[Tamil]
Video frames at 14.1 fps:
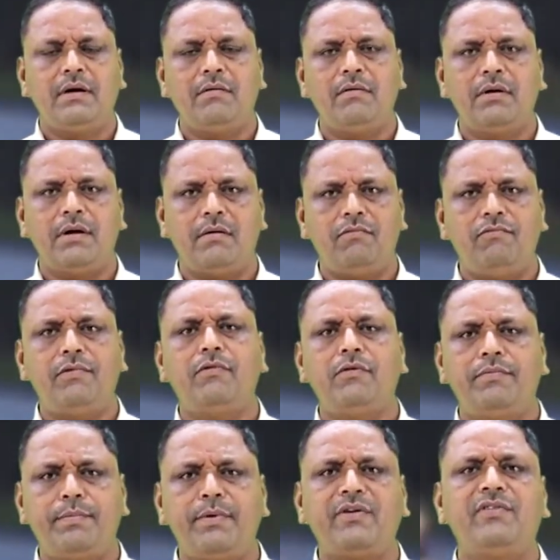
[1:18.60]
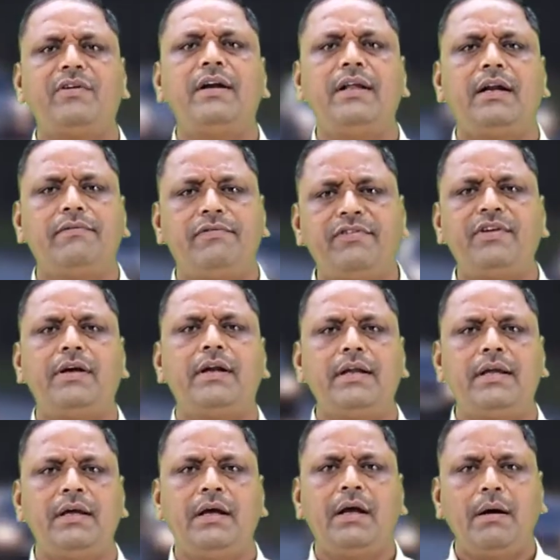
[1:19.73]
அவர் அவ்வளோ பர்சனலி அண்ட்
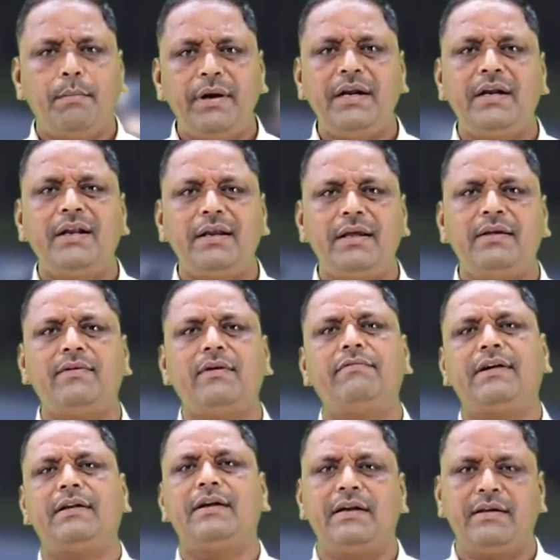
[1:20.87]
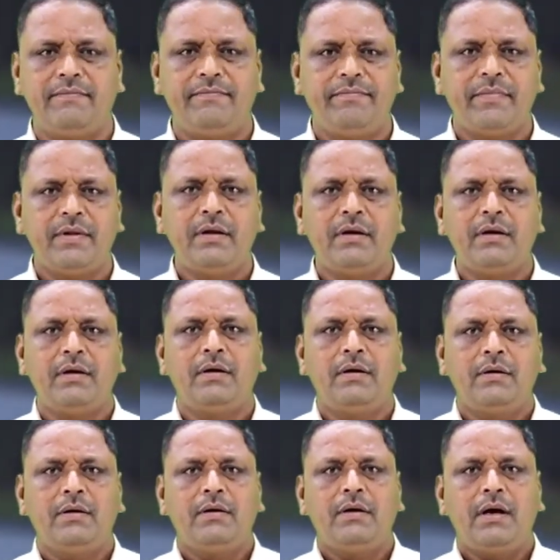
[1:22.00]
ஃபிசிக்கலி மென்டலி இஸ் அஃபெக்டட்
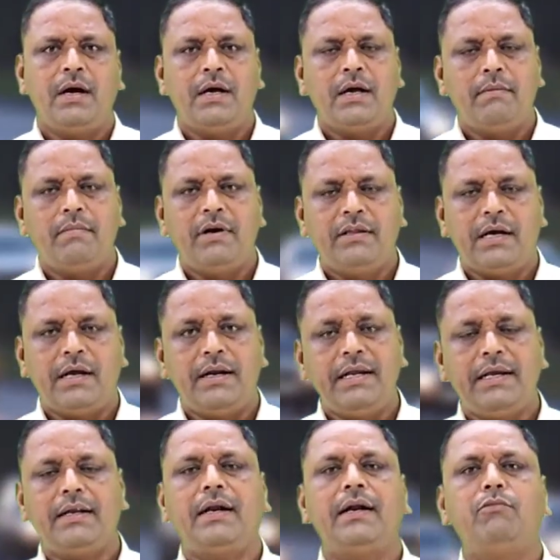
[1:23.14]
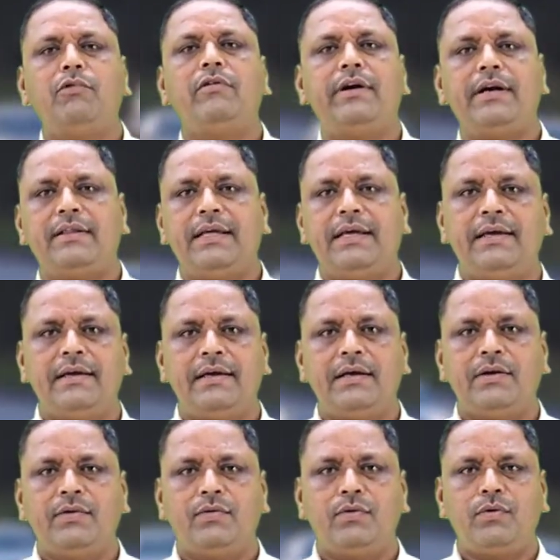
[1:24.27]
பை அன்னைக்கு நான் முடிவு எடுத்தேன்
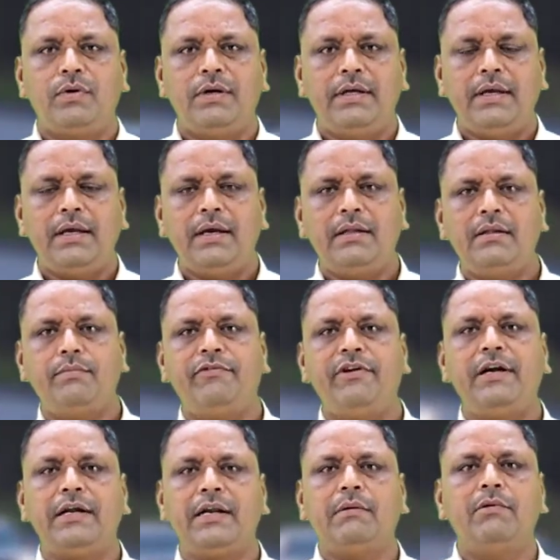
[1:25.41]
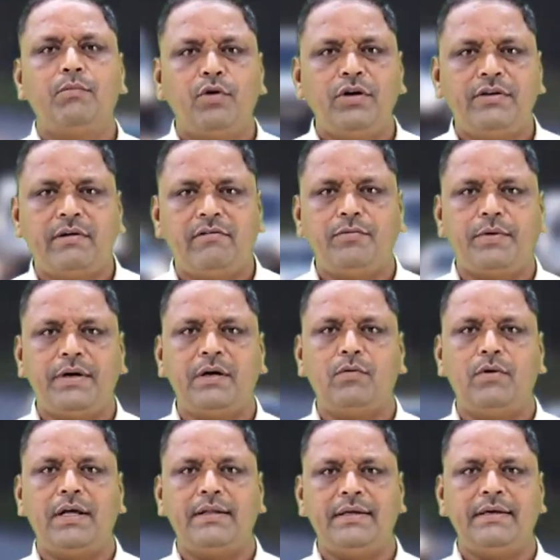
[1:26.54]
ஸோ ஏன் இந்த ஃபீல்டுக்கு நம்ம போய் சர்வீஸ்
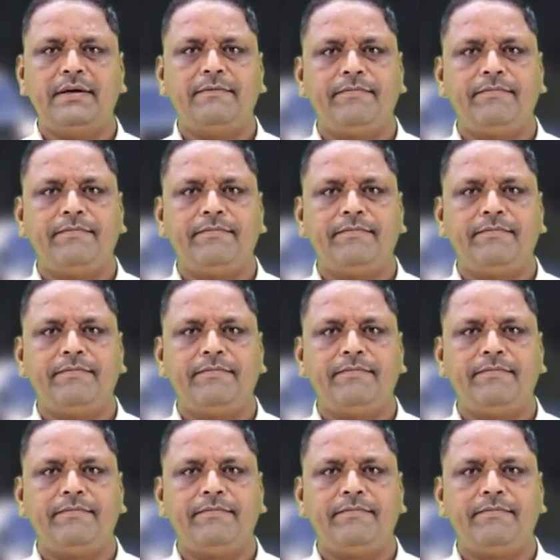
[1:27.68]
பண்ணக்கூடாது